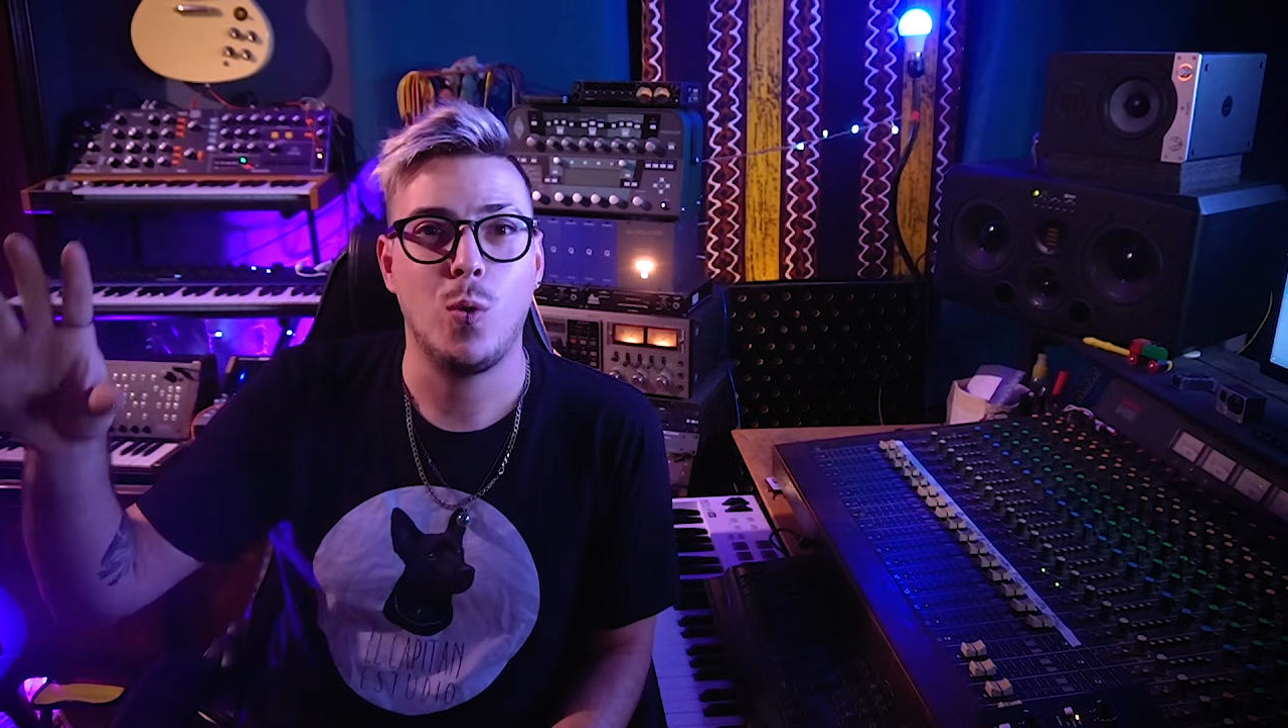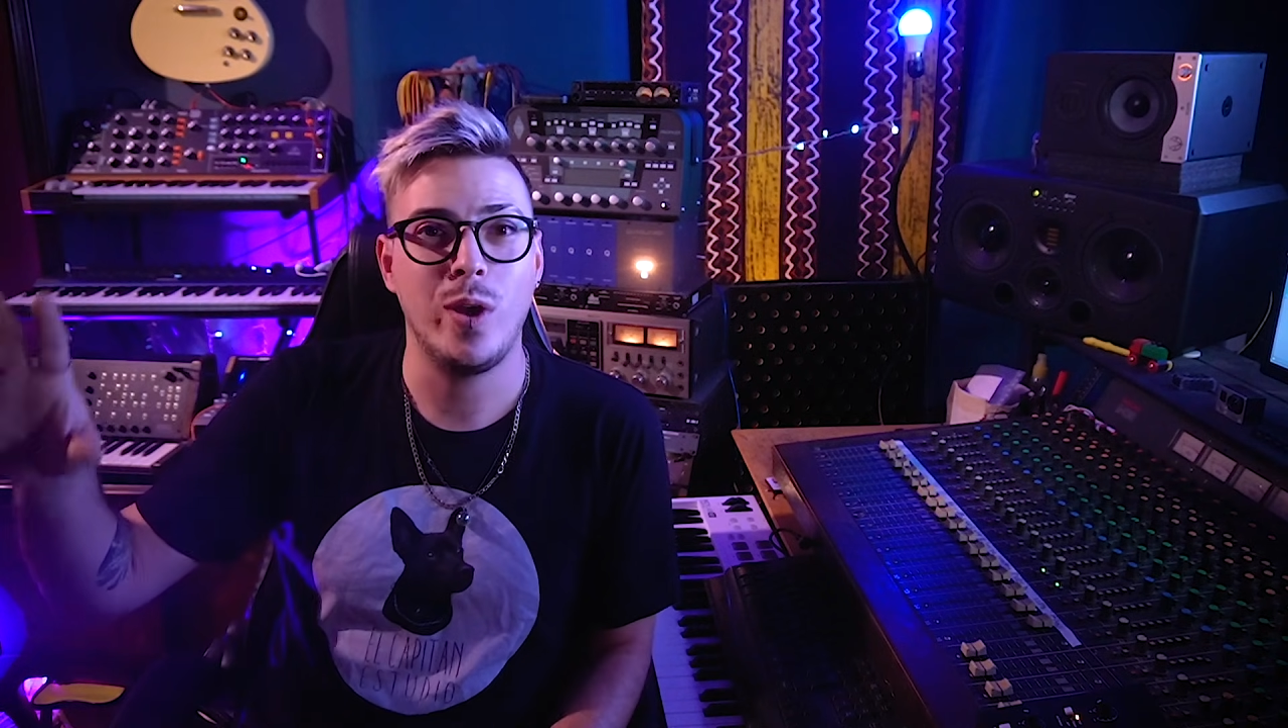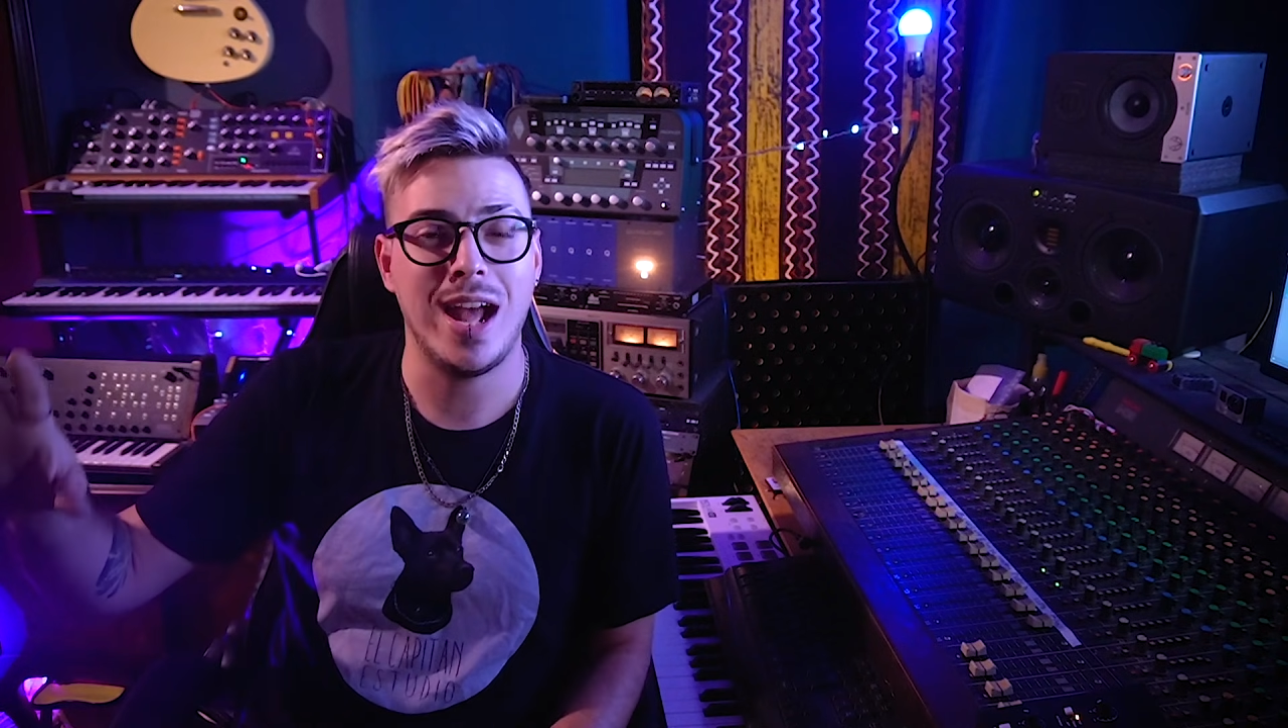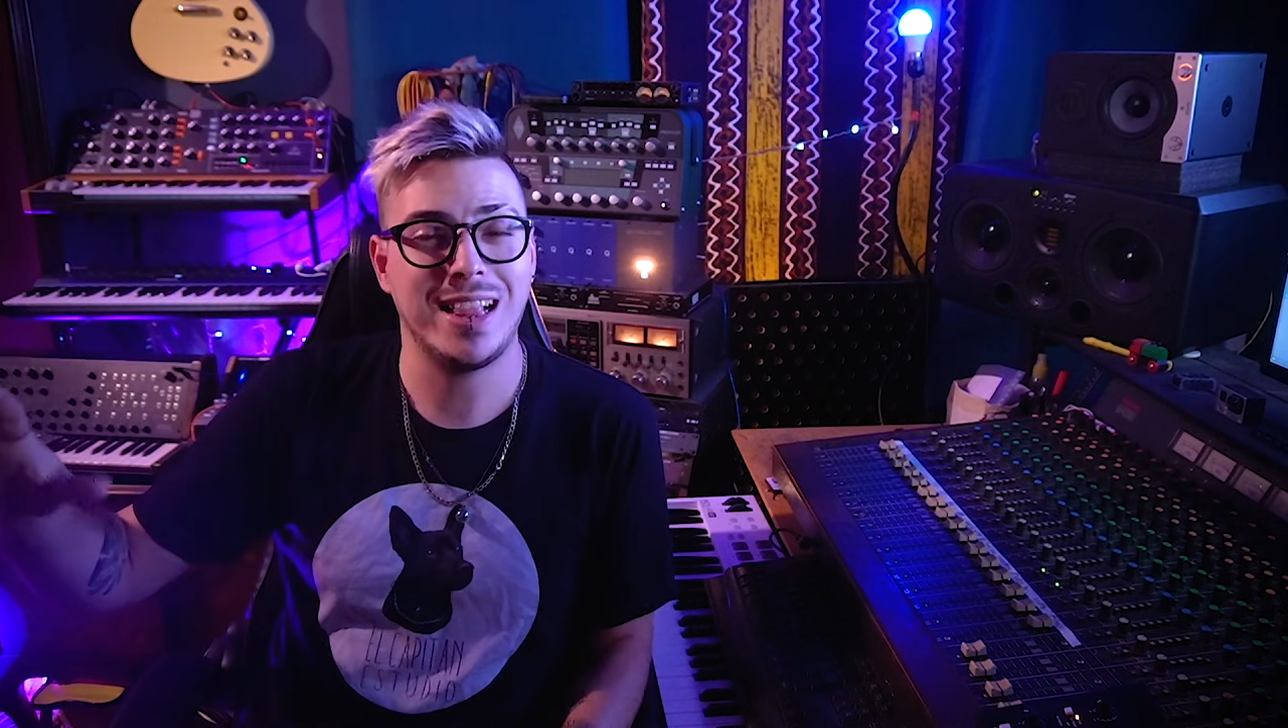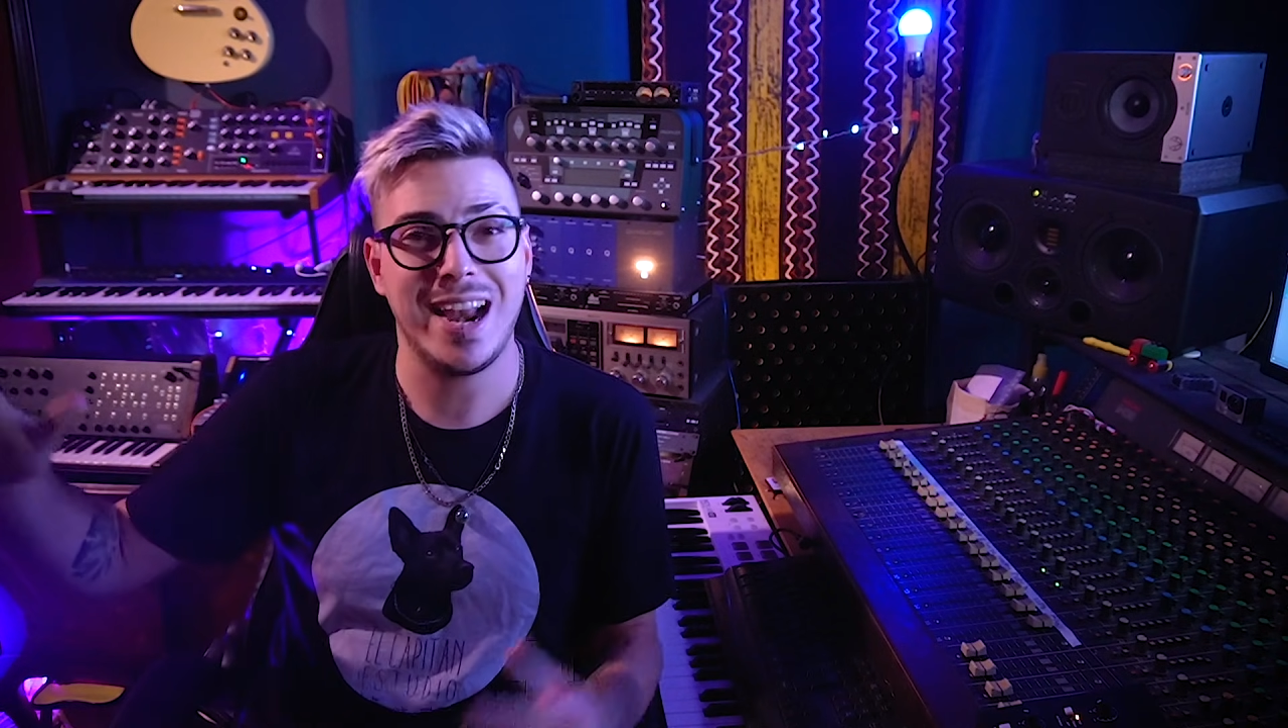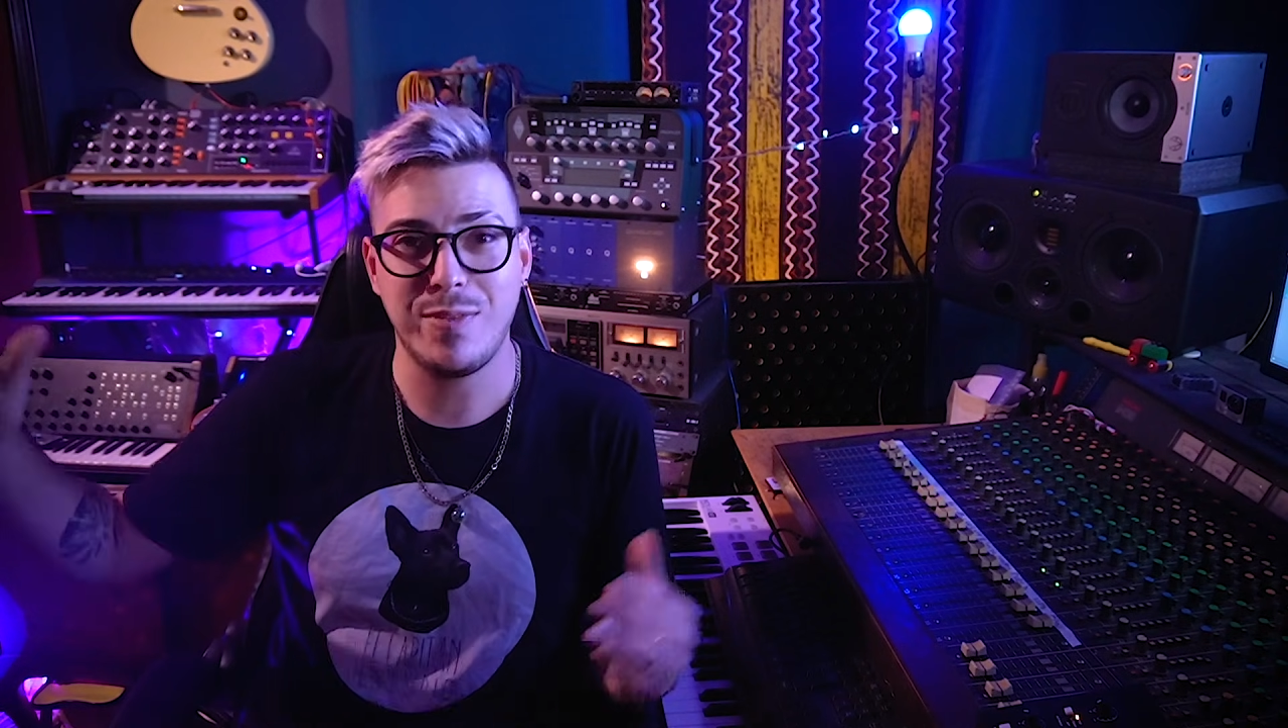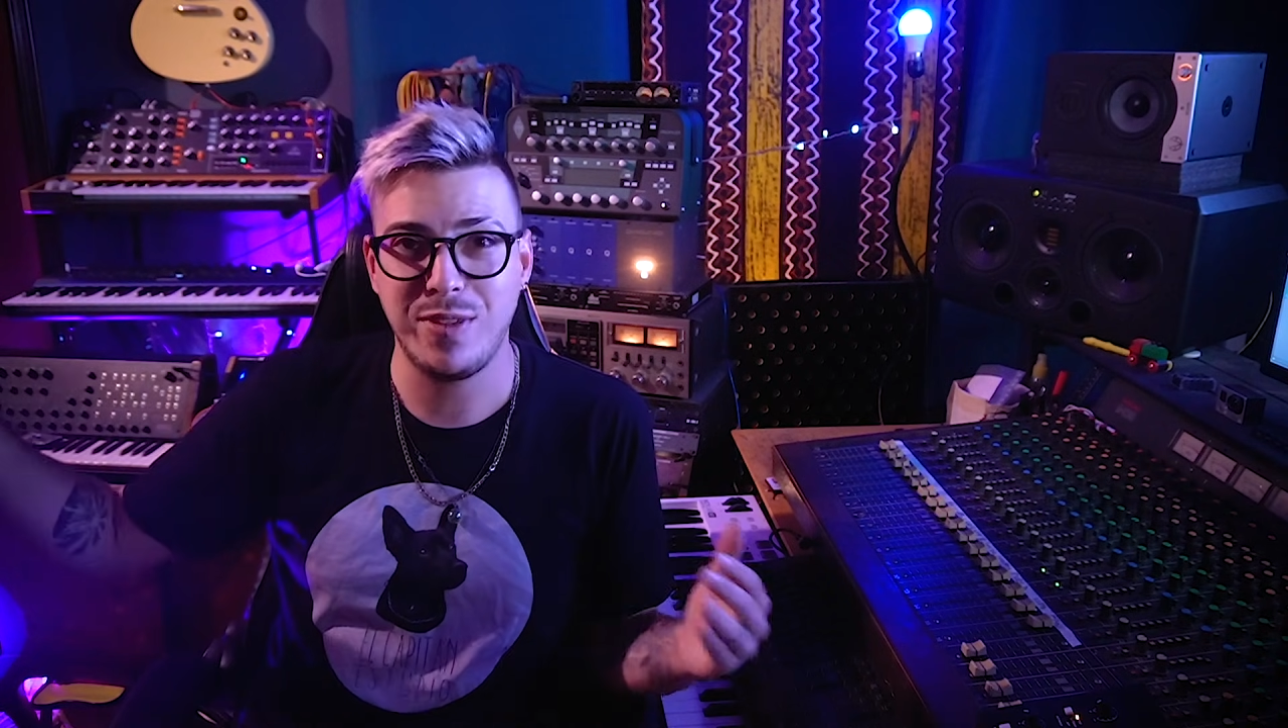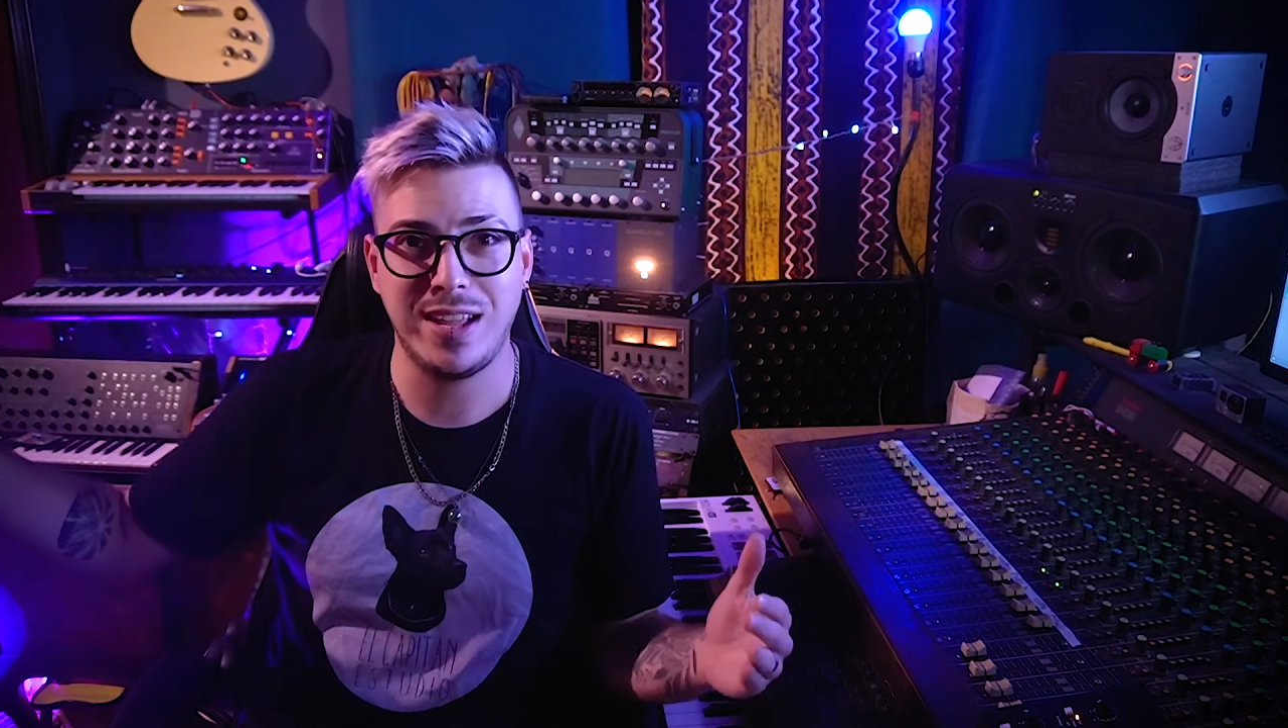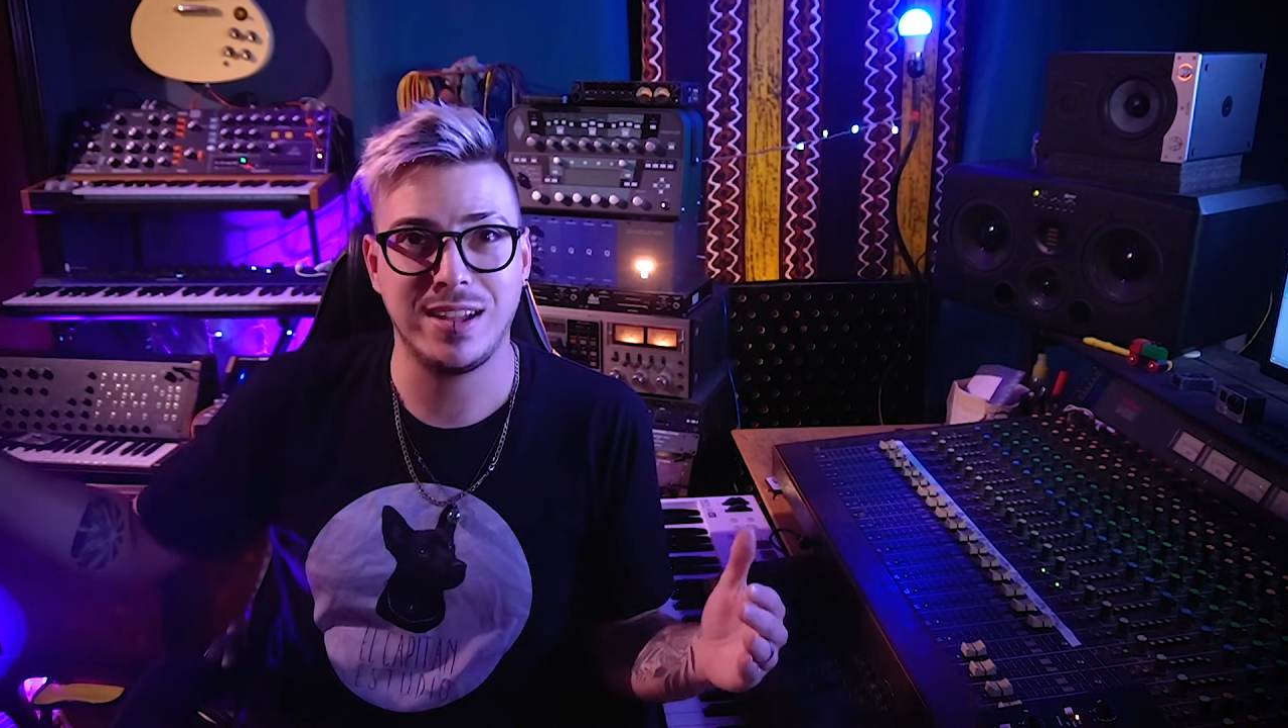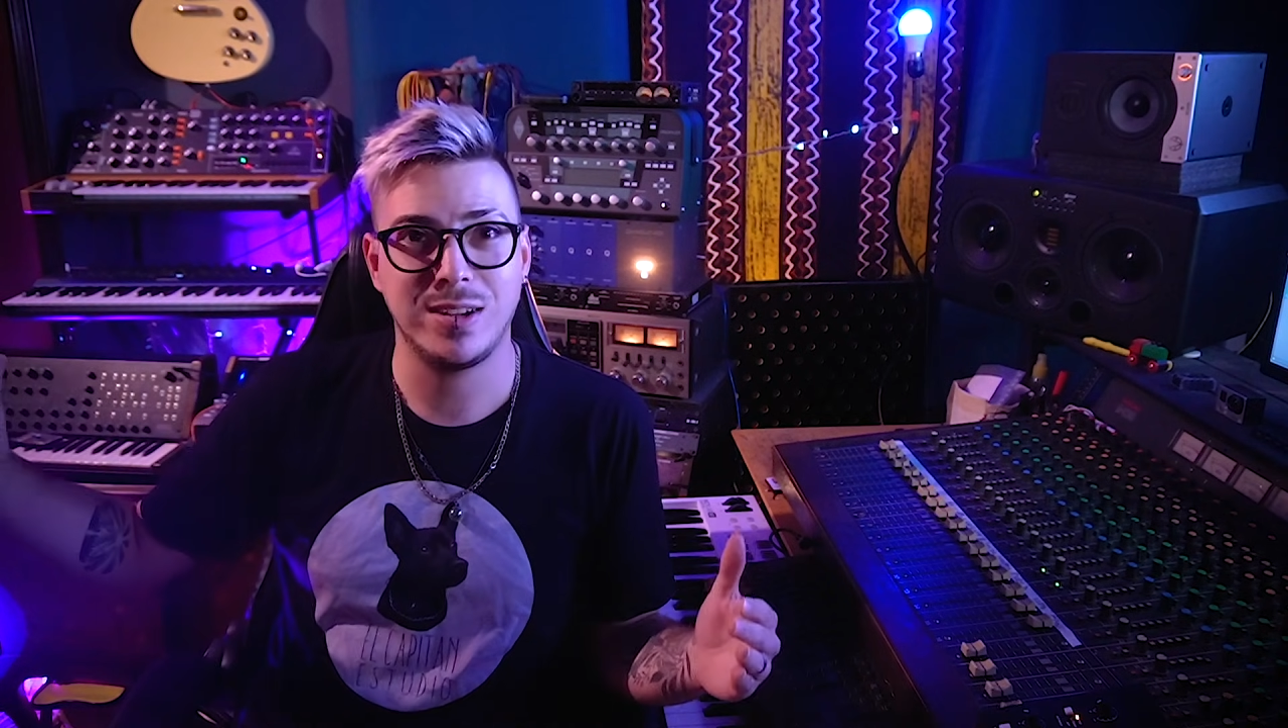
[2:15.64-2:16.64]
una
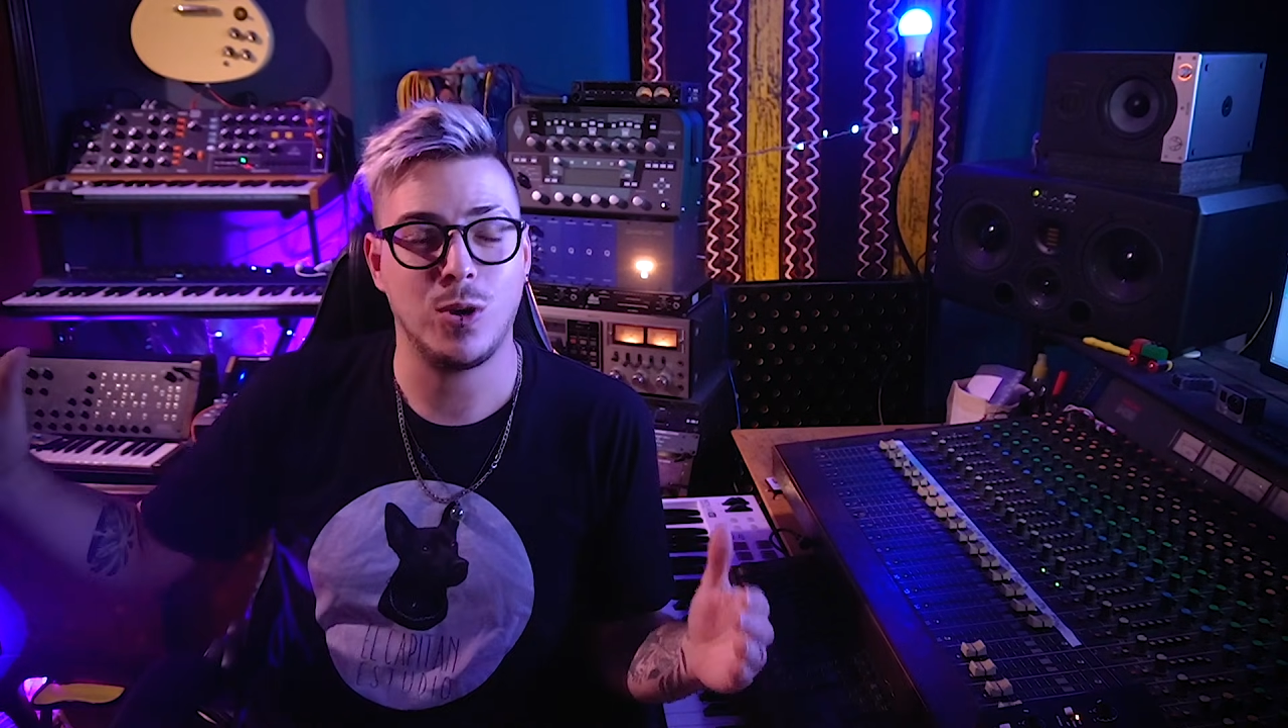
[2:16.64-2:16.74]
traffic